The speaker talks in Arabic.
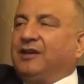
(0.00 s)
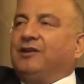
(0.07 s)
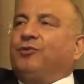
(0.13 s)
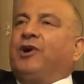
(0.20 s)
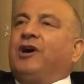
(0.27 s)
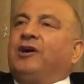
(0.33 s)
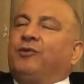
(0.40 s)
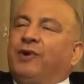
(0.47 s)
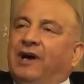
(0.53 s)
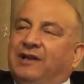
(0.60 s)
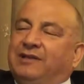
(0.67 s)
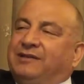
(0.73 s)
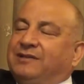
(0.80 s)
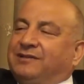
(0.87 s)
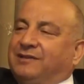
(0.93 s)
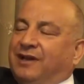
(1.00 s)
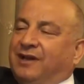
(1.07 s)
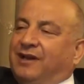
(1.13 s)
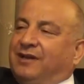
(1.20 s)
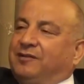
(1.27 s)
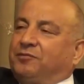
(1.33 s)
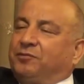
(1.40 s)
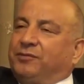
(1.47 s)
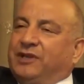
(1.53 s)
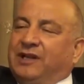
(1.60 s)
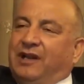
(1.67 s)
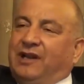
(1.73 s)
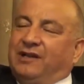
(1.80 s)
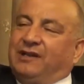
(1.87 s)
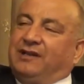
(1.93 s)
ووالدي انتقل من
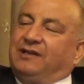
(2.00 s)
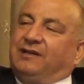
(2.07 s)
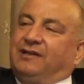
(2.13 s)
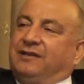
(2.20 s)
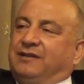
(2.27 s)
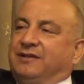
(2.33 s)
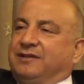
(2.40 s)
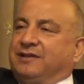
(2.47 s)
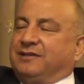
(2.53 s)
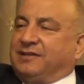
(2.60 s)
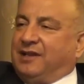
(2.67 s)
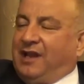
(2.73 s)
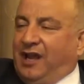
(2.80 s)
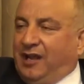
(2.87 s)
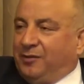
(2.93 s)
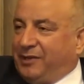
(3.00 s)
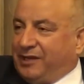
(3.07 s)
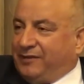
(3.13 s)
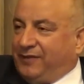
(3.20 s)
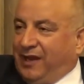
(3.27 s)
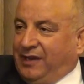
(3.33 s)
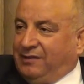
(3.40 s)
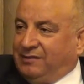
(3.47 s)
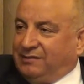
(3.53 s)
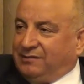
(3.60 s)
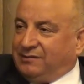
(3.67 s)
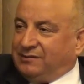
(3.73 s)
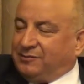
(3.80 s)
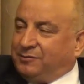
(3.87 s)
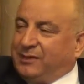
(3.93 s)
السلاح المدفعيه
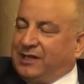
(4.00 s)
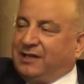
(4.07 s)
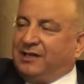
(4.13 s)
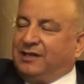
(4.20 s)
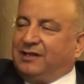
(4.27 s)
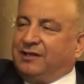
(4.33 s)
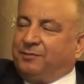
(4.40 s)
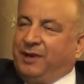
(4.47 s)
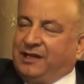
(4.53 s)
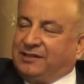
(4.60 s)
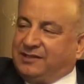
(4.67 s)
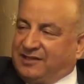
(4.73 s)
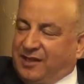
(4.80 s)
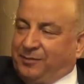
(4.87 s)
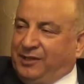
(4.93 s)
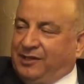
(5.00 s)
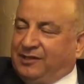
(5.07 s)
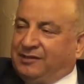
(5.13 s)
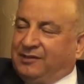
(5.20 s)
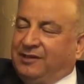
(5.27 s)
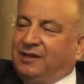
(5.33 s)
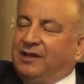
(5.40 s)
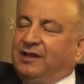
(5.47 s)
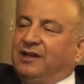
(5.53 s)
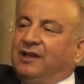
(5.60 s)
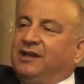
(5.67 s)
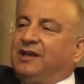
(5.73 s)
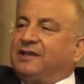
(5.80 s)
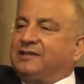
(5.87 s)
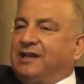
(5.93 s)
بال... بعد السبعين
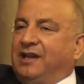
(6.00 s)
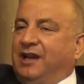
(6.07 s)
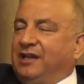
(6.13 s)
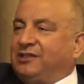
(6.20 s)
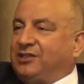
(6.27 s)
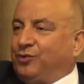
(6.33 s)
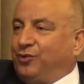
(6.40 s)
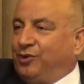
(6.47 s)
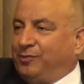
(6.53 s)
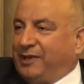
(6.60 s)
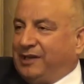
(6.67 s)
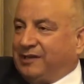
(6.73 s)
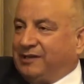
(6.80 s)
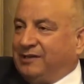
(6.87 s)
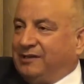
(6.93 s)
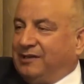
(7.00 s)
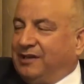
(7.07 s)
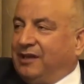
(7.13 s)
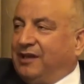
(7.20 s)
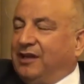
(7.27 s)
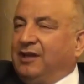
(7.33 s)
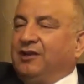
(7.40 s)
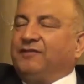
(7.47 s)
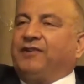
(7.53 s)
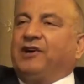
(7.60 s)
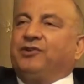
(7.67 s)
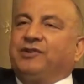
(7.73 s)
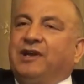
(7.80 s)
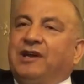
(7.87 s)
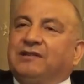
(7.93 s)
الى سلاح الجو الملكي
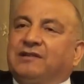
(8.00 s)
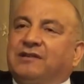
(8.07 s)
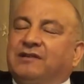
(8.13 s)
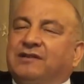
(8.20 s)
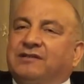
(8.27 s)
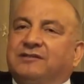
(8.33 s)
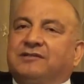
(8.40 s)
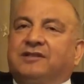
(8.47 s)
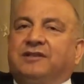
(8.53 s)
فهناك